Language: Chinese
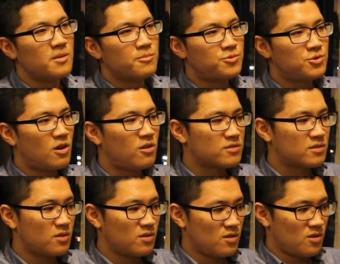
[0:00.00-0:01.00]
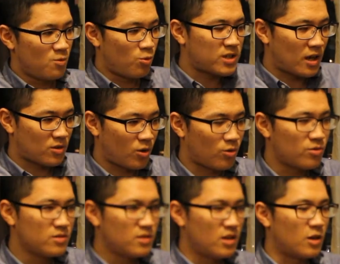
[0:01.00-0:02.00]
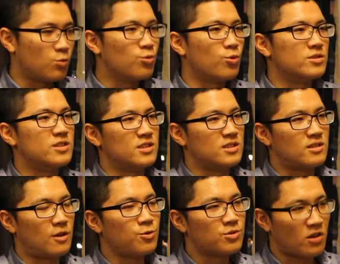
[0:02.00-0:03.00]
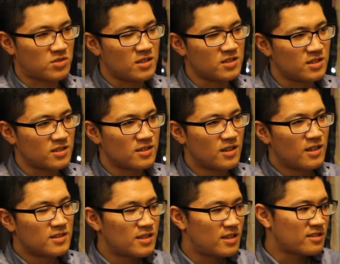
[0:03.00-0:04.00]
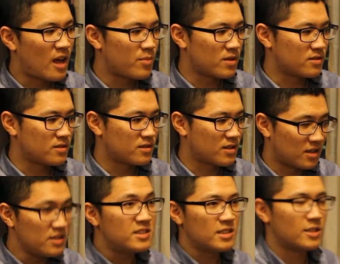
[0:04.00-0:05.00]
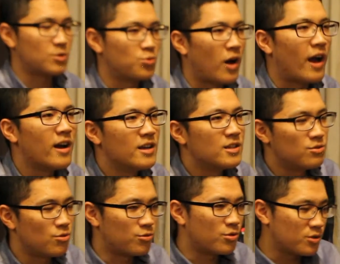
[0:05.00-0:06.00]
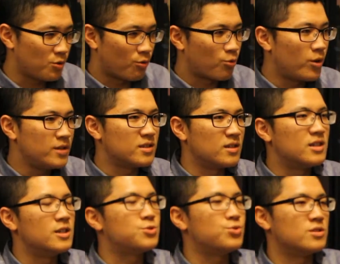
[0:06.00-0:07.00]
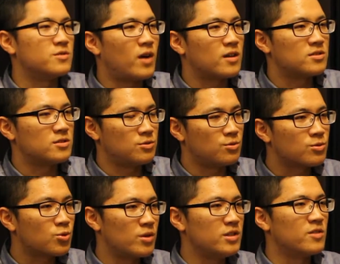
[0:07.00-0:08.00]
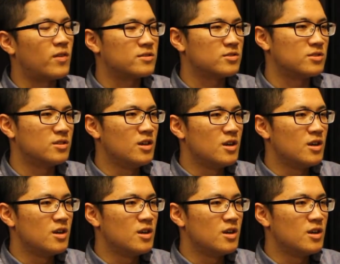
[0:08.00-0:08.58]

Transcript: 必须要我想通合乎逻辑，然后有挑战性，再让他们可以解出来，有有规则可循的方式，用推理的方式